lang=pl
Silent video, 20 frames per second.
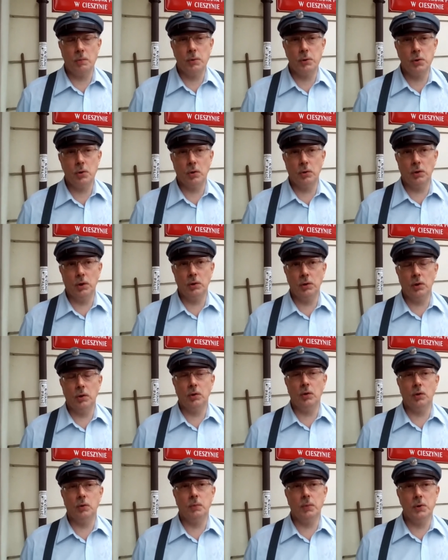pociągnięty
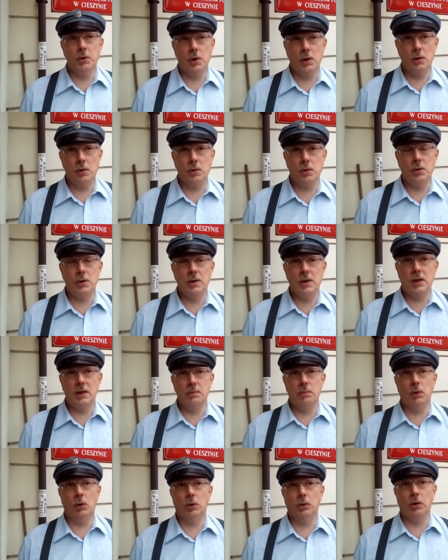do odpowiedzialności za
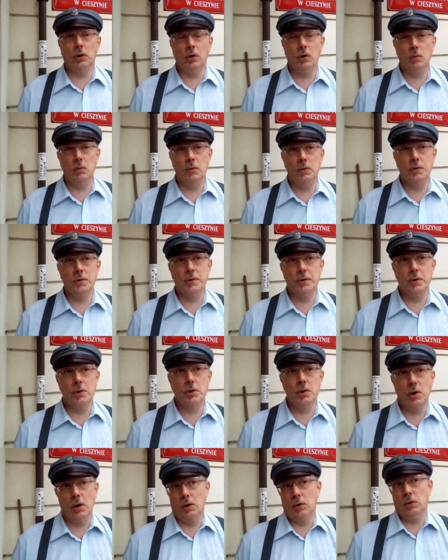zbrodnie komunistyczne,